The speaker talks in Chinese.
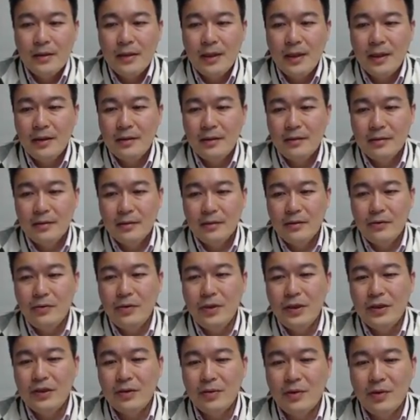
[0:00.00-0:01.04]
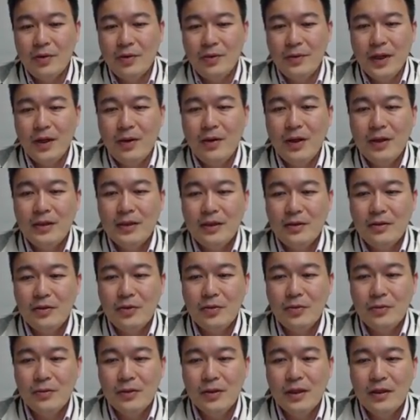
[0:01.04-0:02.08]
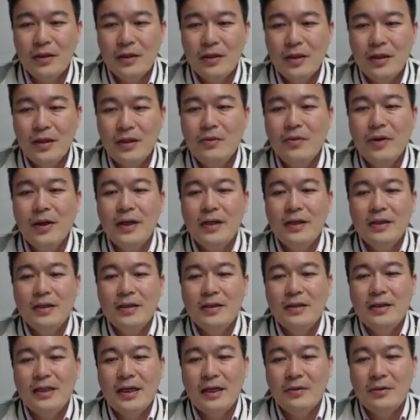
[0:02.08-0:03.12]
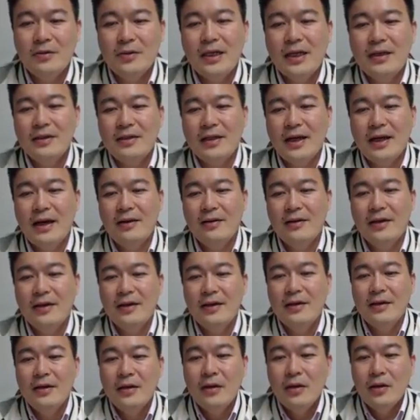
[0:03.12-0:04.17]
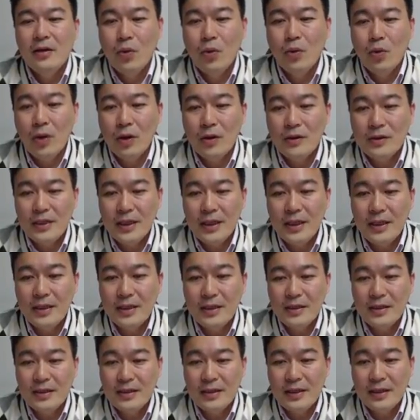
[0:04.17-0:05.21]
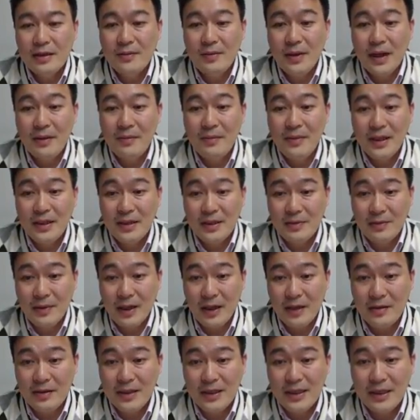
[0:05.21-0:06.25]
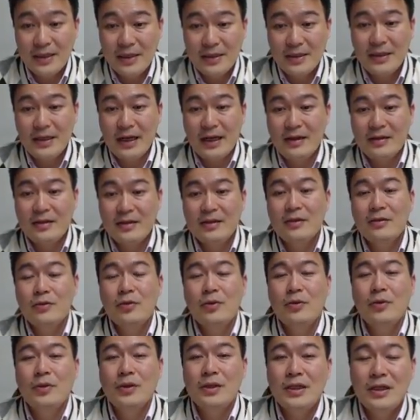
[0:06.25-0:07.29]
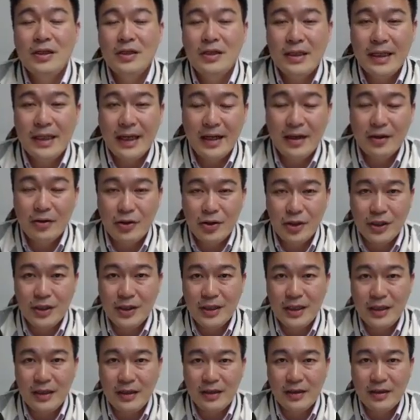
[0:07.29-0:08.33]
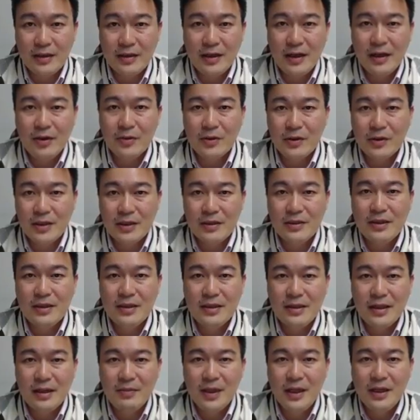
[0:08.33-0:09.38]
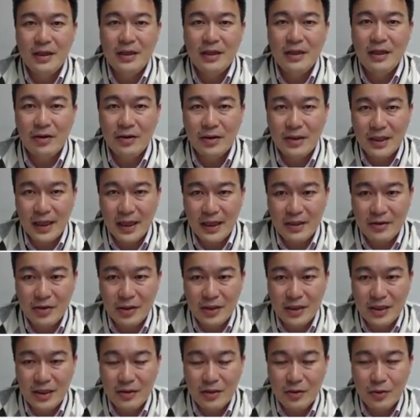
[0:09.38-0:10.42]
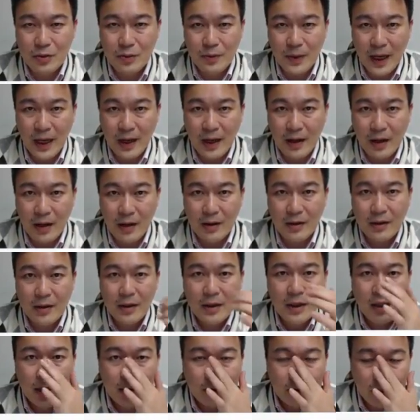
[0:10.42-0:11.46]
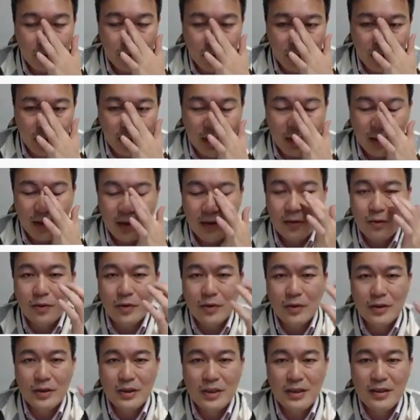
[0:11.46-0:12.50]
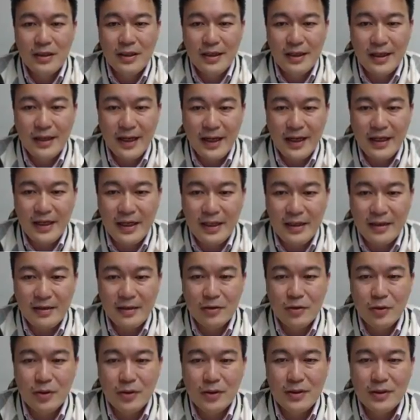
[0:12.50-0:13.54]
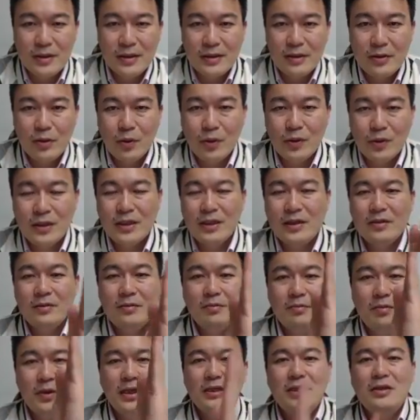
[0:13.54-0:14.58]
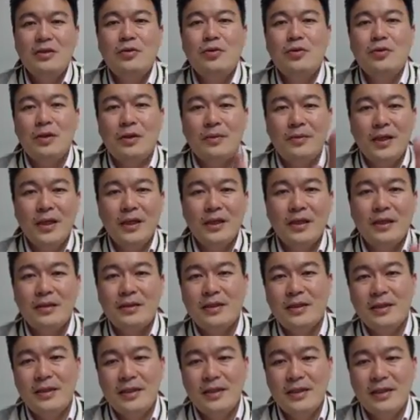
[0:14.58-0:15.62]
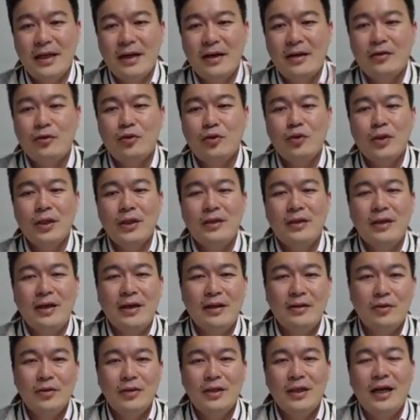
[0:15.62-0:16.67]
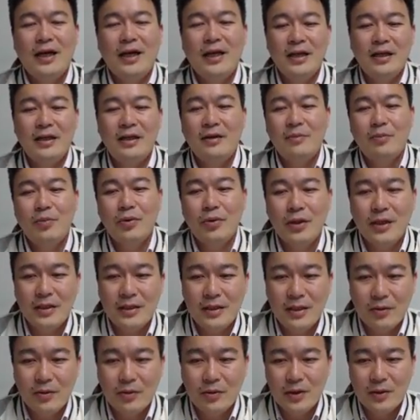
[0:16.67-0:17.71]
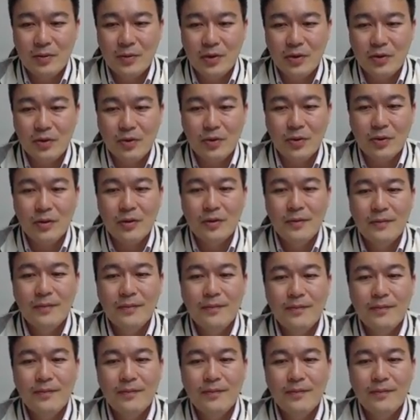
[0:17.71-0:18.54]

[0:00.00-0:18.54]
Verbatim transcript: 那为什么我们要画成图呢？因为假如这样子好了。我这个 sigma max 嘛，假假设说我今天材料选定了，然后我设计上面要有一些安全系数嘛，好，所以呢，我经给你一个说，我这个偏心柱里面的这些材料最大最大应力不可以超过这么多。